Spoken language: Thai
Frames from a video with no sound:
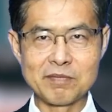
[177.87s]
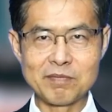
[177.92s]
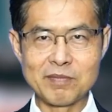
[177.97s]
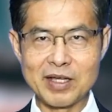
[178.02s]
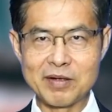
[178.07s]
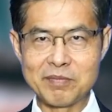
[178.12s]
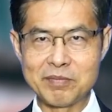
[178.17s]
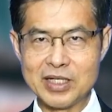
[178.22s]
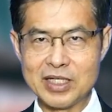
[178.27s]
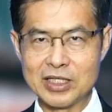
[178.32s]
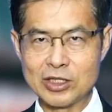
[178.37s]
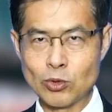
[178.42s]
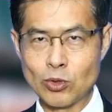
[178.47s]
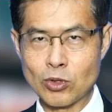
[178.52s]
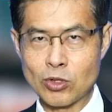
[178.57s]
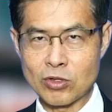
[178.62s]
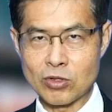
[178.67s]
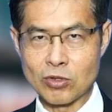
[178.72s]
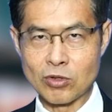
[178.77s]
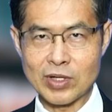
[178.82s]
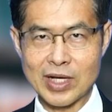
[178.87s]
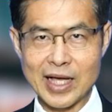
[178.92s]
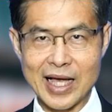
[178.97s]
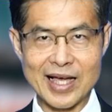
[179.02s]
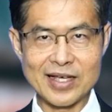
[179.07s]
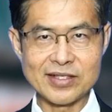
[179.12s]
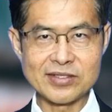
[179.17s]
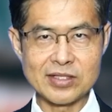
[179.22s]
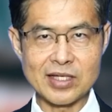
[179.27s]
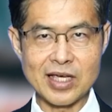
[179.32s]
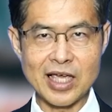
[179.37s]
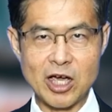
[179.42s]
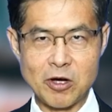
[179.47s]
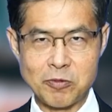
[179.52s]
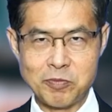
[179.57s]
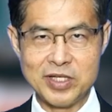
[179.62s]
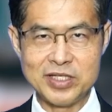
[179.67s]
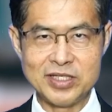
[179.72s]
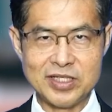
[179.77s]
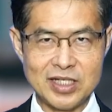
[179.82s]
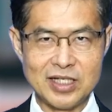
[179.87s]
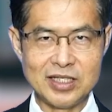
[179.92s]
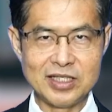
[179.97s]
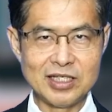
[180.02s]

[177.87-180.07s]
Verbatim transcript: มันมีตัวของก๊าซ LPG